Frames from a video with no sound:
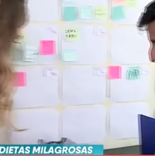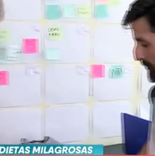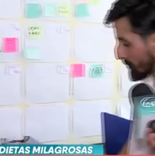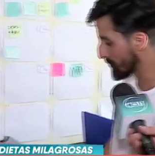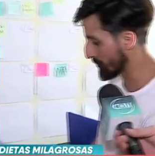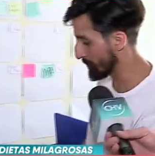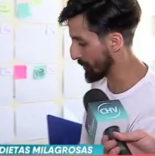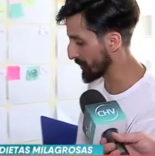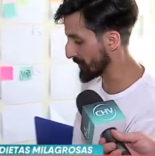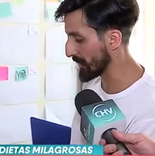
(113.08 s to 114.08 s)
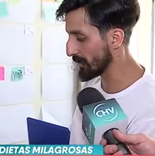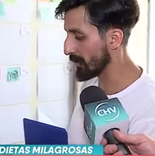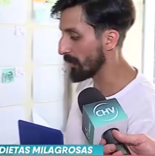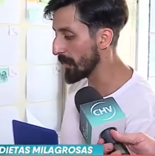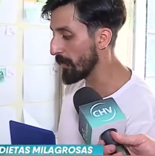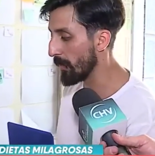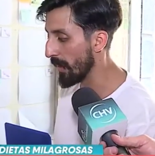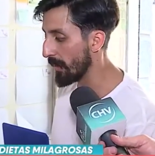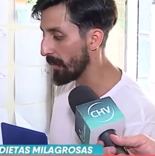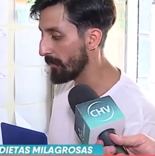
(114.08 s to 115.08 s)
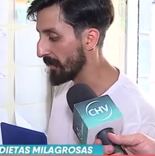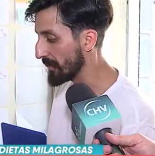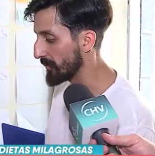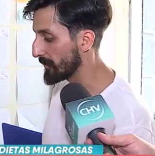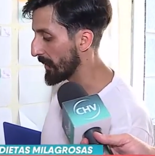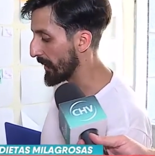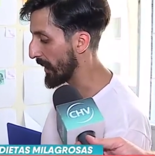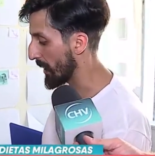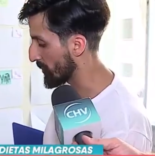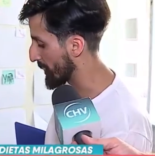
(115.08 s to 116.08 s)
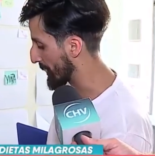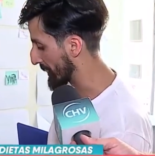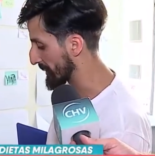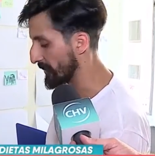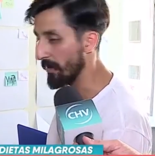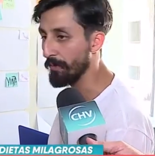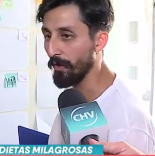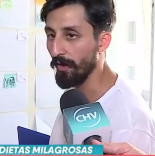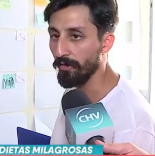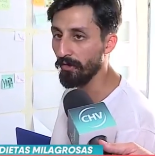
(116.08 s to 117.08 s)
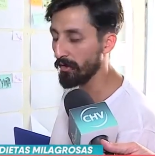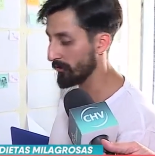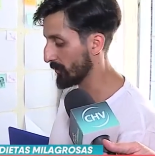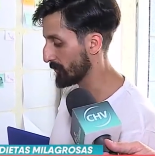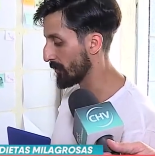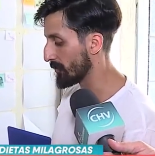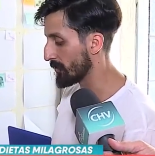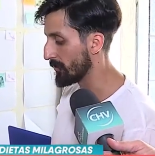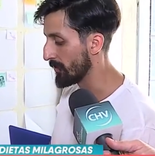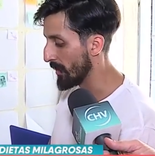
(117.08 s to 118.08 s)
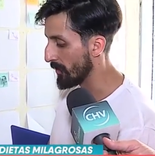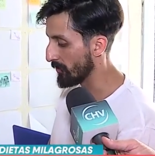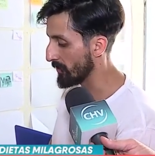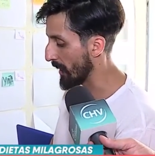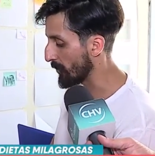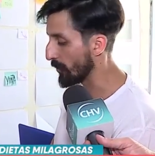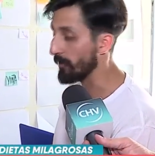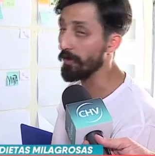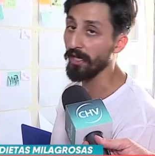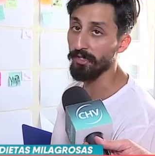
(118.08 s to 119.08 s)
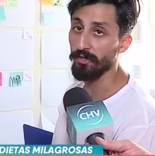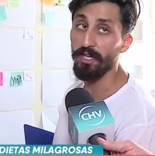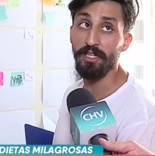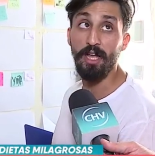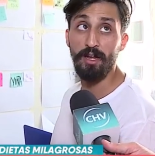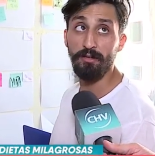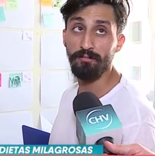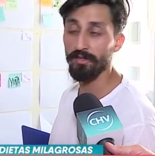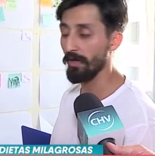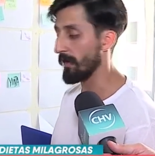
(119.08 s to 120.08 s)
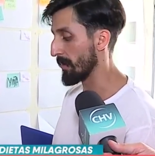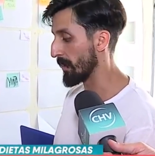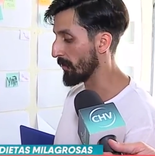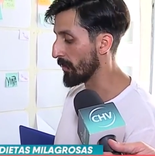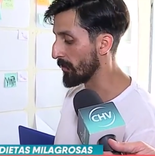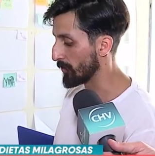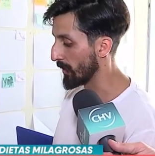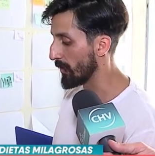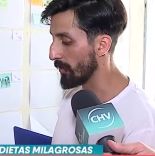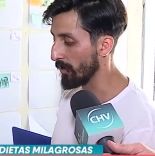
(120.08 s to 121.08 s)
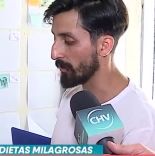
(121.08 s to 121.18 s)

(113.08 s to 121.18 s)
un proceso igual bastante largo en el que se van probando. Esto es todo una codificación digital. Se va armando el computador,